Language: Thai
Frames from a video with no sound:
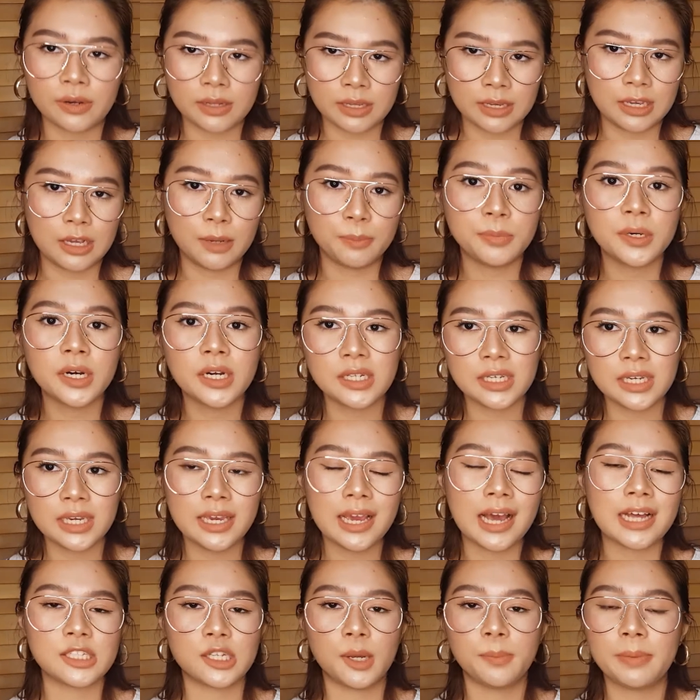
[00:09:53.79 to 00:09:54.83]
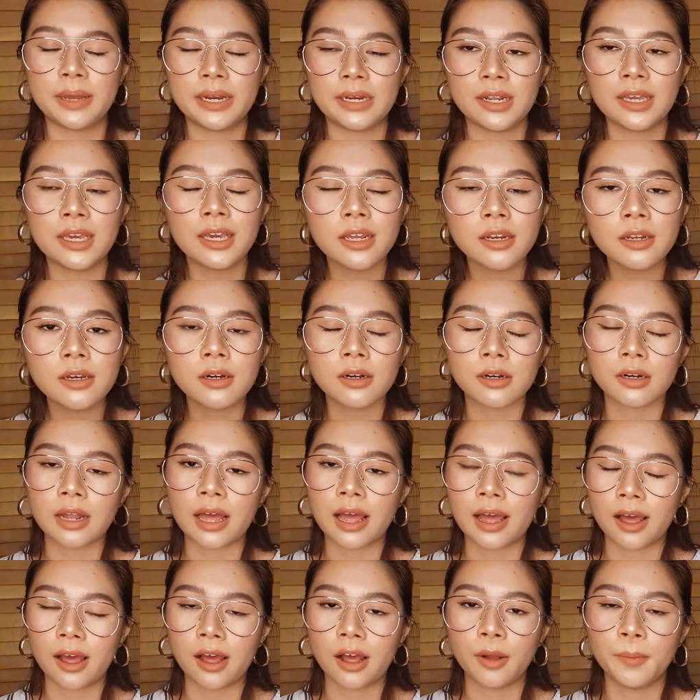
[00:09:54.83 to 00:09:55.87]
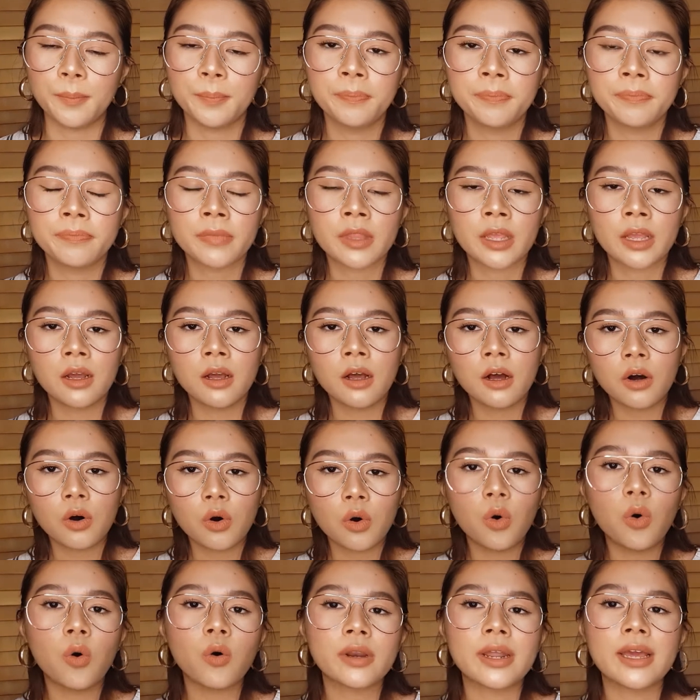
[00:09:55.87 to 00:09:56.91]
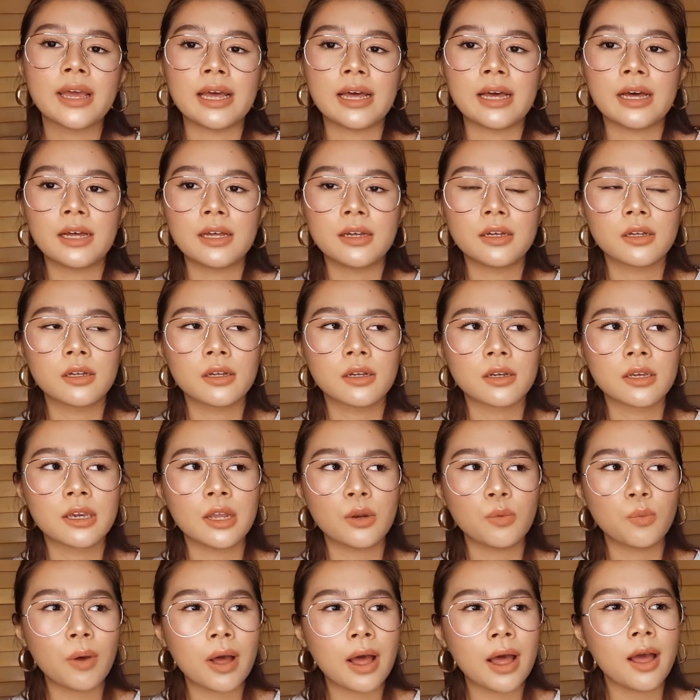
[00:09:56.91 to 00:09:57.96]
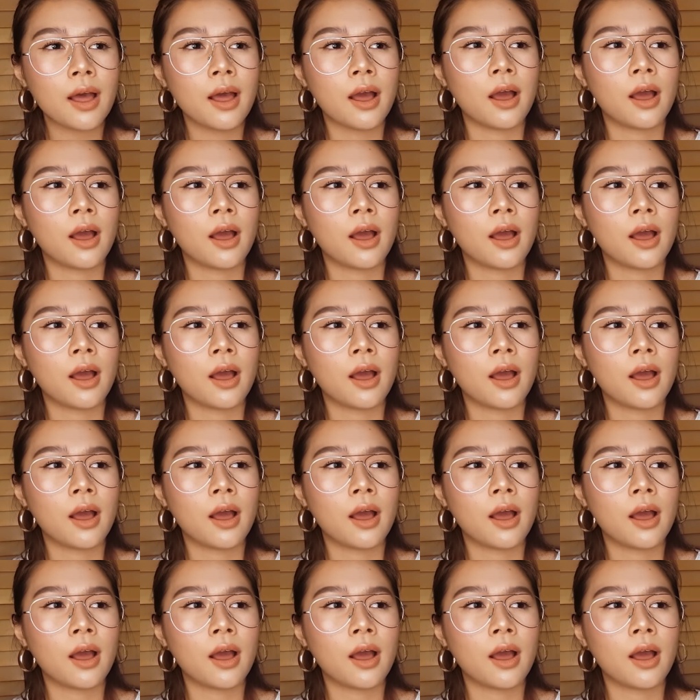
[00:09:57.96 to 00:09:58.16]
นี้เพื่อที่อยากจะเป็นที่หนึ่งนะคะอุ๊กเนี่ยคิดว่า